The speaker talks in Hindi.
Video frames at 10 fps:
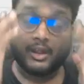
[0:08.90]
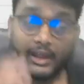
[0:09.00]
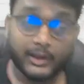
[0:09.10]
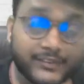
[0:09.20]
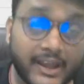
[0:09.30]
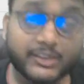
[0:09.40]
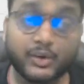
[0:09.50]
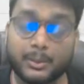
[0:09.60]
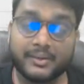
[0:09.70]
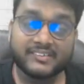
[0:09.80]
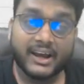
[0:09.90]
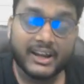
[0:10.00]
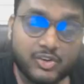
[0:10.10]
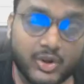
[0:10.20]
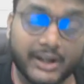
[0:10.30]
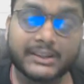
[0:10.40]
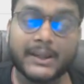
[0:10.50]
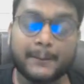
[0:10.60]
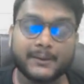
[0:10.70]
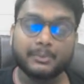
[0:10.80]
हेलो साथियों नमस्कार स्वागत
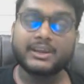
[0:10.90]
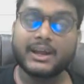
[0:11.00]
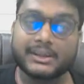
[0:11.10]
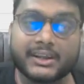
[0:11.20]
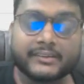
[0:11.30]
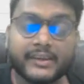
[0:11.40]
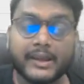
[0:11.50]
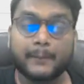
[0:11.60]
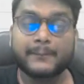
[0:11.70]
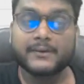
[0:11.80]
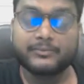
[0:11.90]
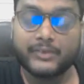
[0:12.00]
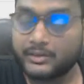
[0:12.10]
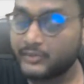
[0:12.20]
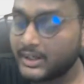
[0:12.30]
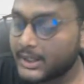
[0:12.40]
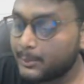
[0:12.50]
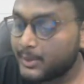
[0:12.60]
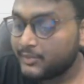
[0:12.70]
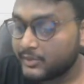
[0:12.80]
है आप सभी का कैसे हैं आप सब
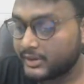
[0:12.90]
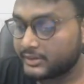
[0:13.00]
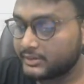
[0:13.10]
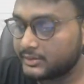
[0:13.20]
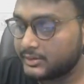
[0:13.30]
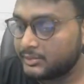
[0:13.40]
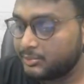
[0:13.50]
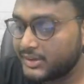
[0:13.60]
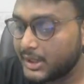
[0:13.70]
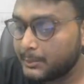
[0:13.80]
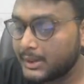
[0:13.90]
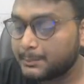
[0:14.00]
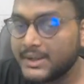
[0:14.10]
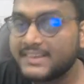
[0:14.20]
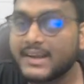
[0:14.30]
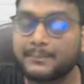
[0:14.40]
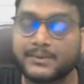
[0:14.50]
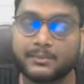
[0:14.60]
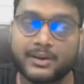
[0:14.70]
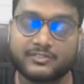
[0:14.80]
वेलकम एवरीवन मुझे एक बार प्लीज़ आप
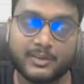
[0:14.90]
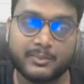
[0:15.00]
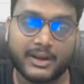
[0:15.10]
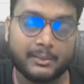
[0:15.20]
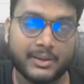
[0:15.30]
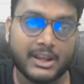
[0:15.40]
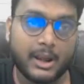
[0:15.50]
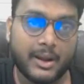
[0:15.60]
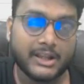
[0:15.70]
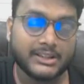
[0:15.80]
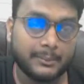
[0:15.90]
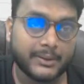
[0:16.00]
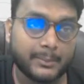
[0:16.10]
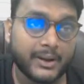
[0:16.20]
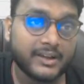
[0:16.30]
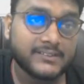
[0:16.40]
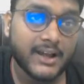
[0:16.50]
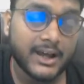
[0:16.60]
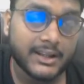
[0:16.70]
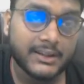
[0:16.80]
सब कंफर्म करें मेरी आवाज़ आपके पास
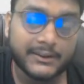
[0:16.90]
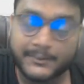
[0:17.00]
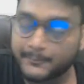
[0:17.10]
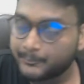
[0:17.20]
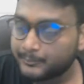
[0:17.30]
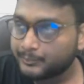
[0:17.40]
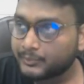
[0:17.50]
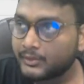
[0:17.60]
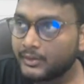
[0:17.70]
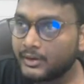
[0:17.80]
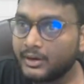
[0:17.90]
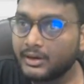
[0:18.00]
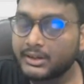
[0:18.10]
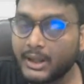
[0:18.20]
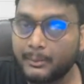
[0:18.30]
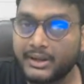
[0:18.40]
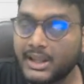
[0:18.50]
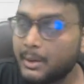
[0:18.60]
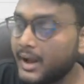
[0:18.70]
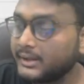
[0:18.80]
आ रही है क्या
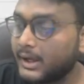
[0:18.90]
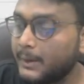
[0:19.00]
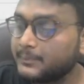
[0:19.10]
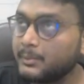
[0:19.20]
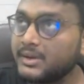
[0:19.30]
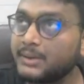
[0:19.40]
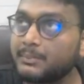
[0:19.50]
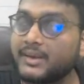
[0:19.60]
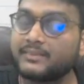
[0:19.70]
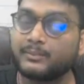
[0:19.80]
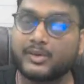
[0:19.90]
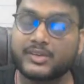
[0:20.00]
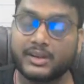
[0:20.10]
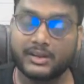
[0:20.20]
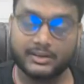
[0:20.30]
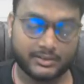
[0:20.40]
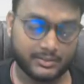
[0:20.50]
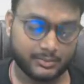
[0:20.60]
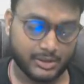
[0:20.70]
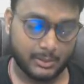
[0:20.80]
मेरी आवाज़ आप सभी के पास पहुंच रही है
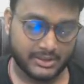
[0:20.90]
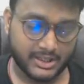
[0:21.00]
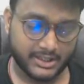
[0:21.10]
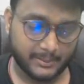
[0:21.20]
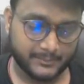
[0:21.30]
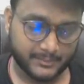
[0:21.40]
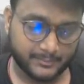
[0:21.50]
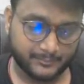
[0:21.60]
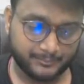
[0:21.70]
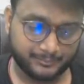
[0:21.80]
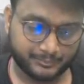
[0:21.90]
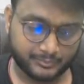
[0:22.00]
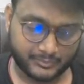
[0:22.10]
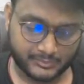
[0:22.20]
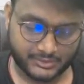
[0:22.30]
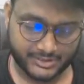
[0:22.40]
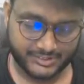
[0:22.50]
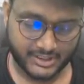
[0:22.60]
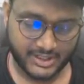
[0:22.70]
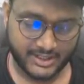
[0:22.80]
मुझे बताइए आप सब ठीक
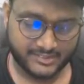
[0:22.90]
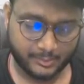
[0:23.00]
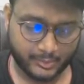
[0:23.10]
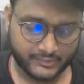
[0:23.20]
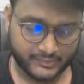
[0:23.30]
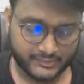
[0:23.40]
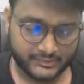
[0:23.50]
चल रहा है सब कुछ